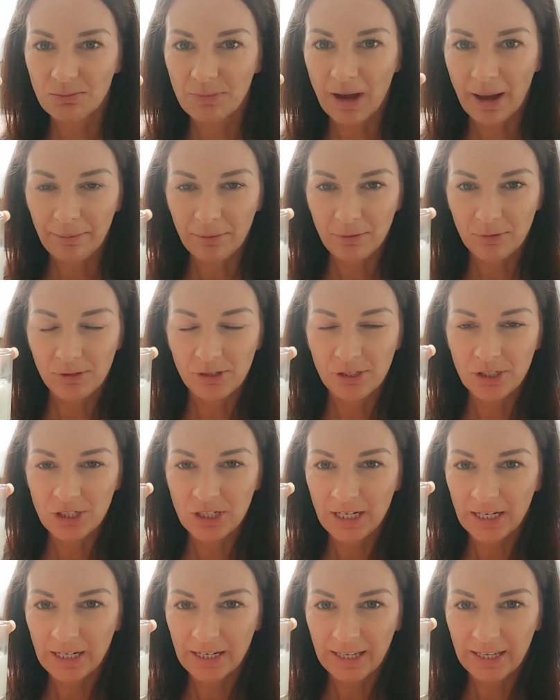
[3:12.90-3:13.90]
Abkühlen
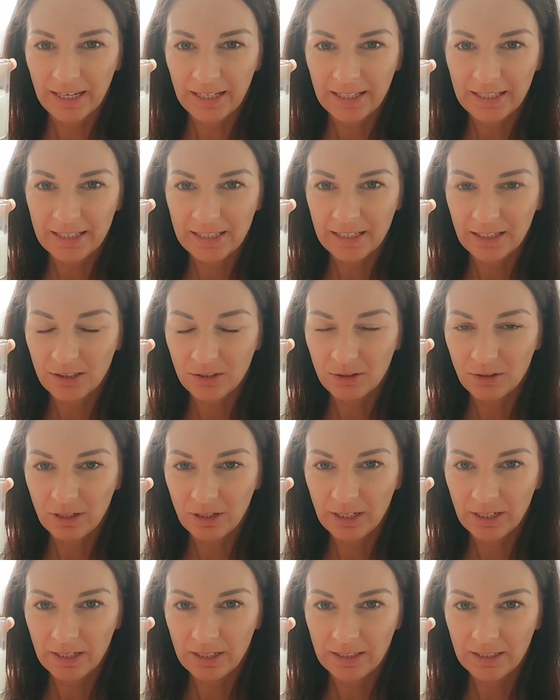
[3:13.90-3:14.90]
stelle ich jetzt
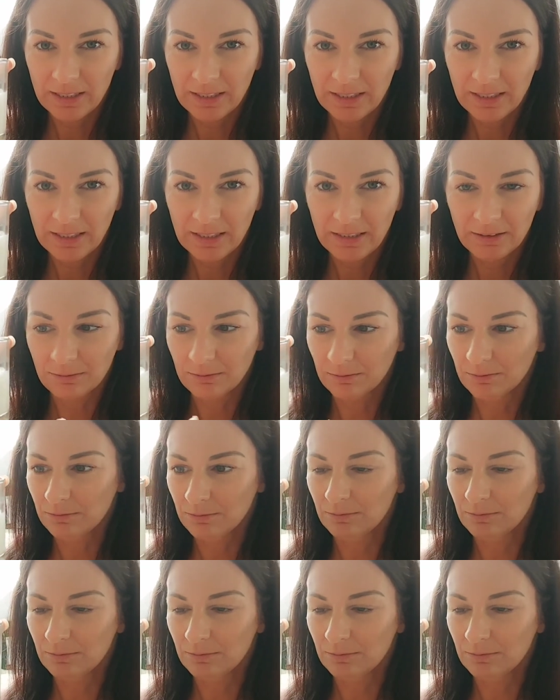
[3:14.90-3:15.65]
natürlich die